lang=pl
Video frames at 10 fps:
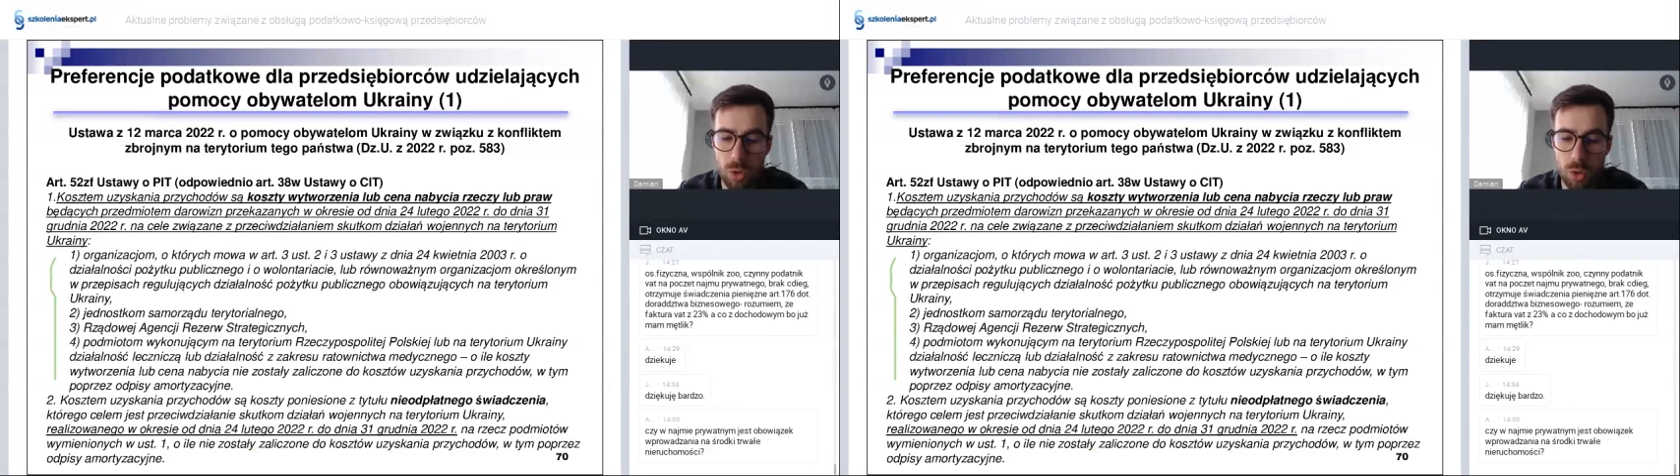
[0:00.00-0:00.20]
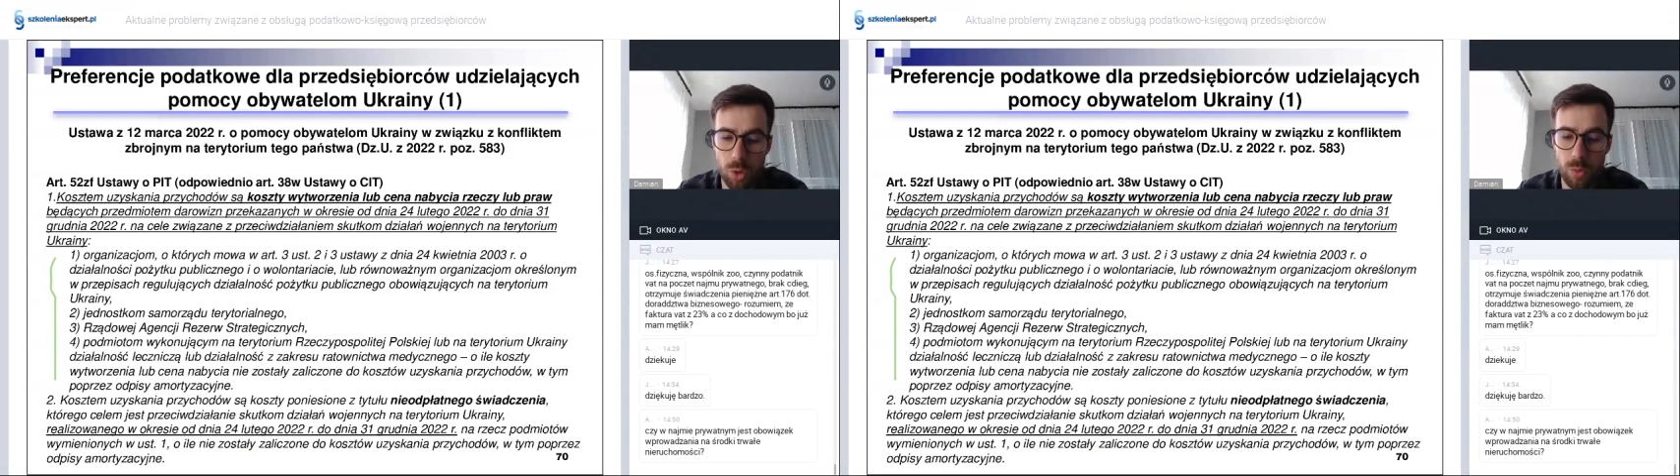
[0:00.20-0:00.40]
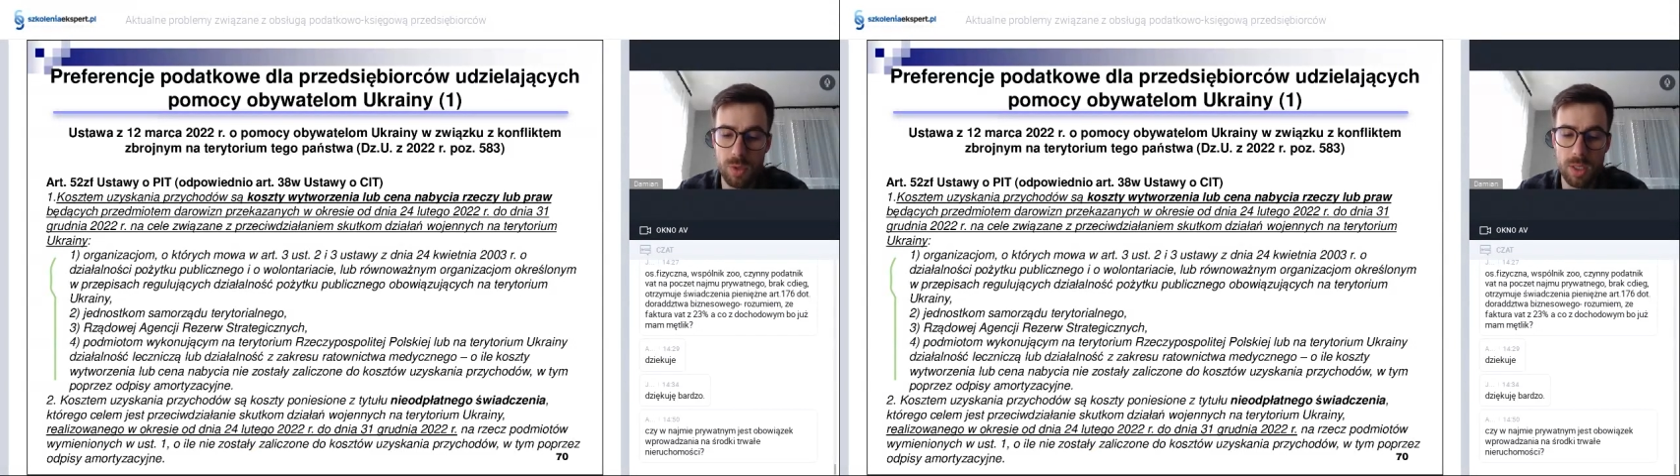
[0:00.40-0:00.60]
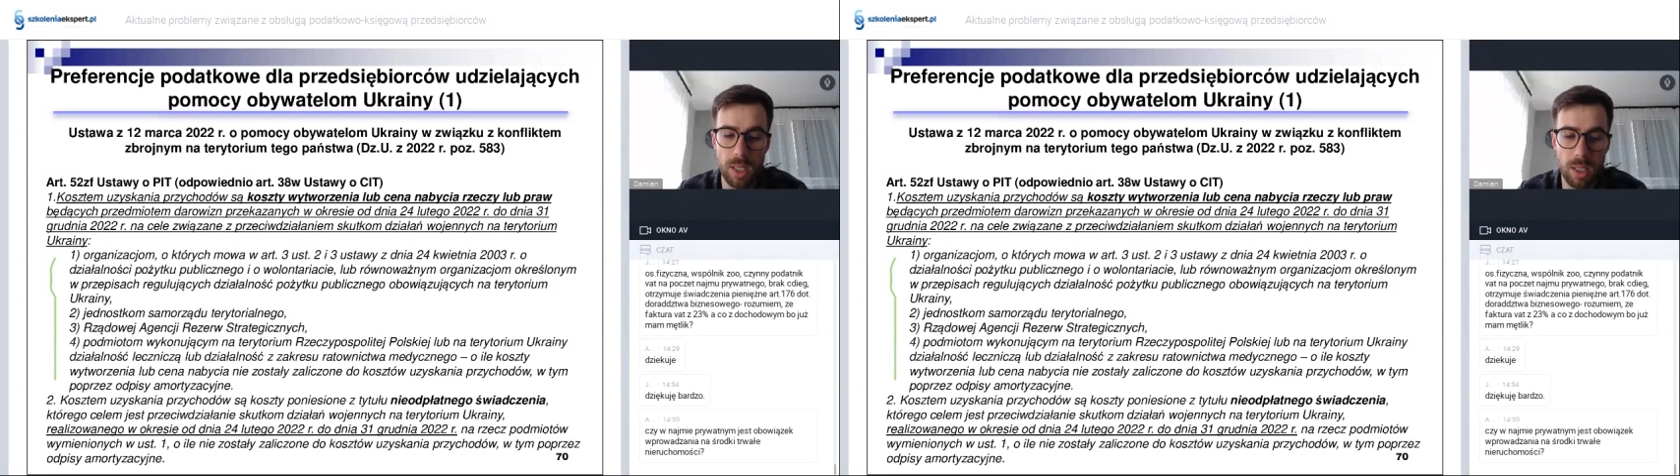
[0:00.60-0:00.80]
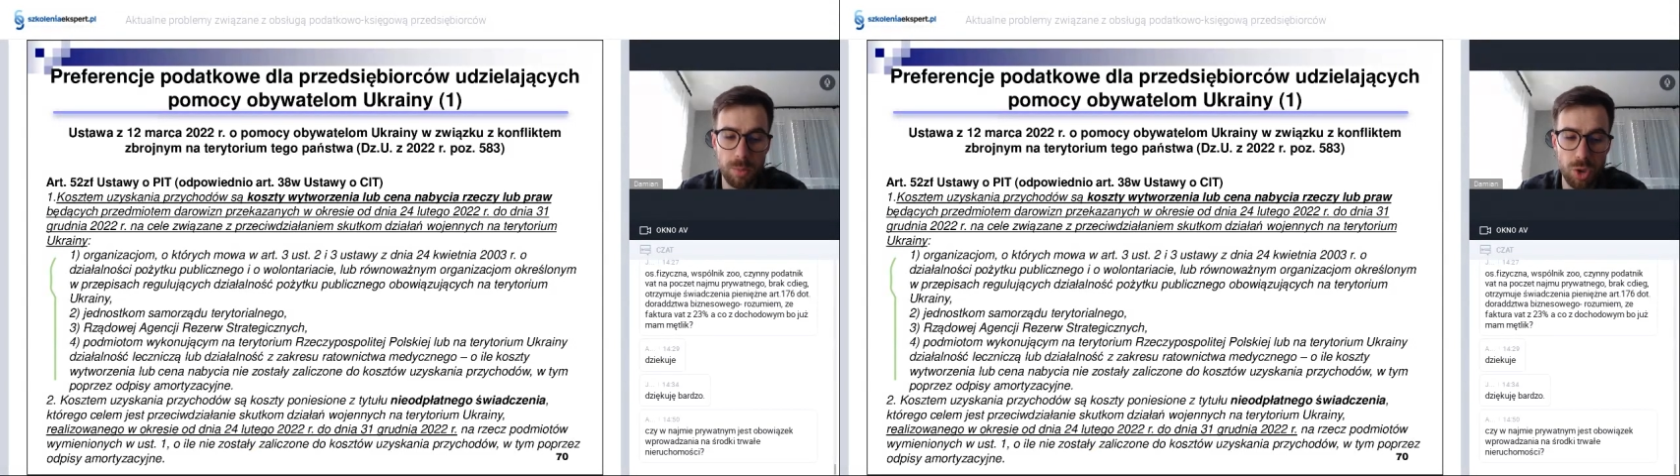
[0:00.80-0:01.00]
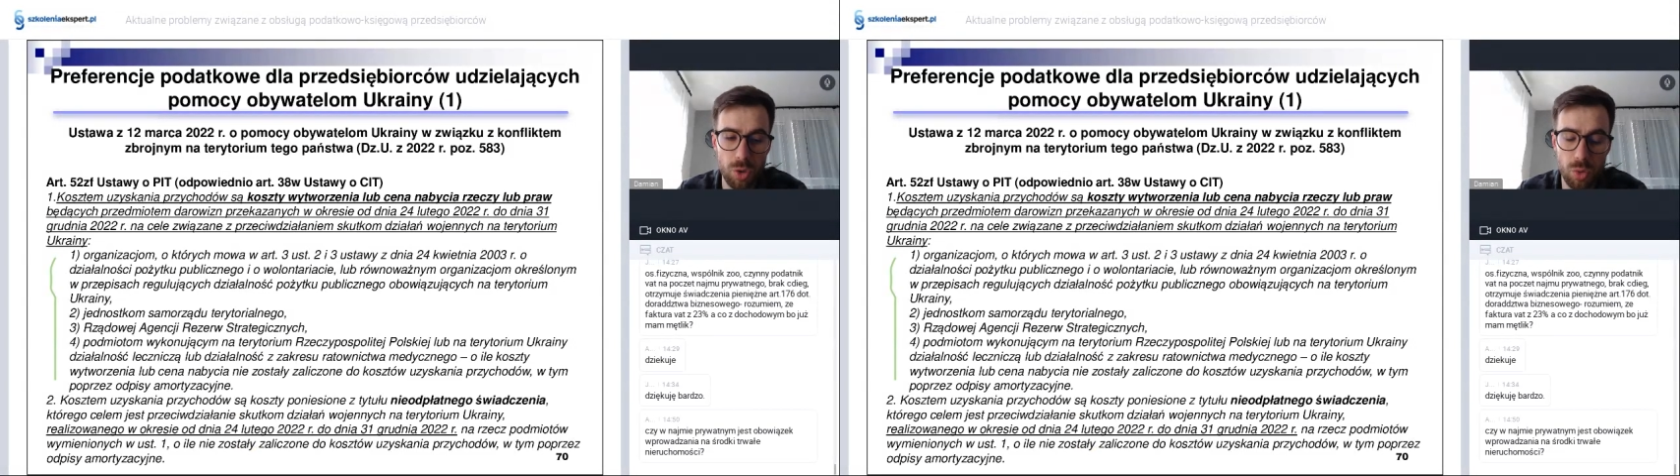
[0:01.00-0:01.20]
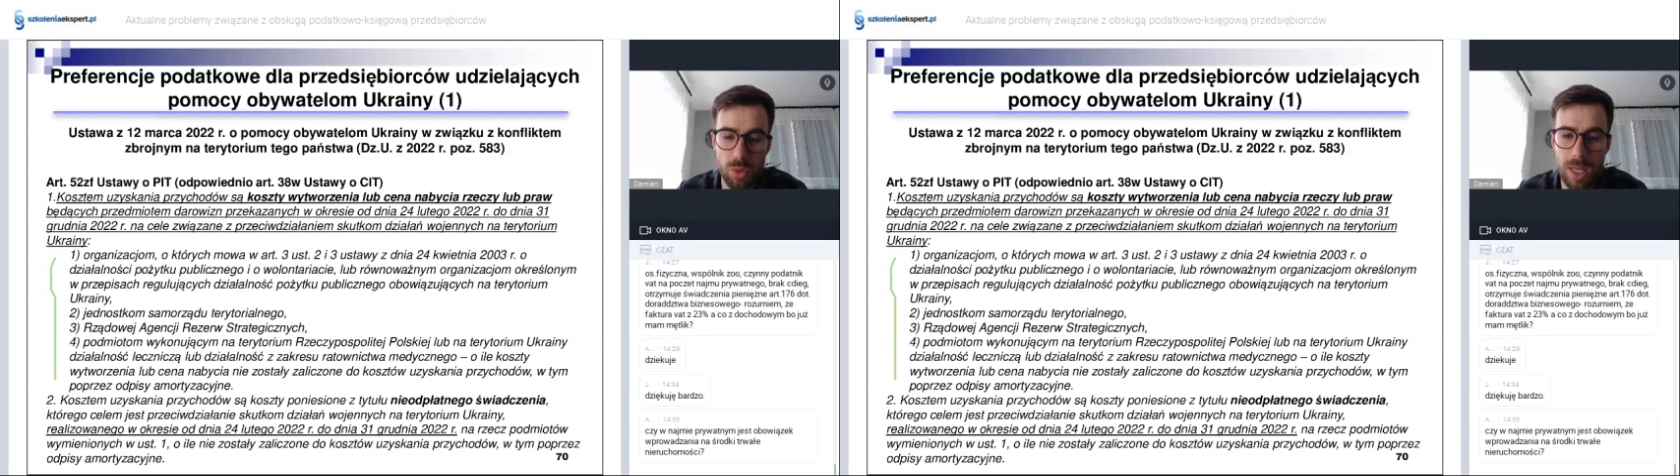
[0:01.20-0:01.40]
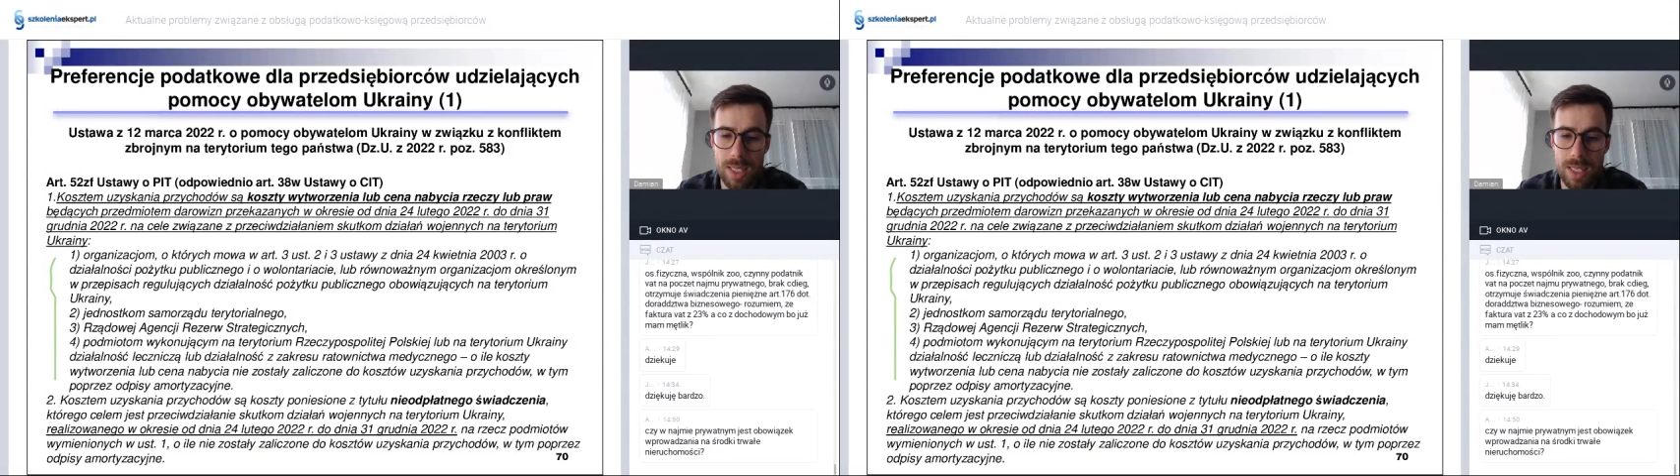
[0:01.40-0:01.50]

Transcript: do kosztów uzyskania przychodu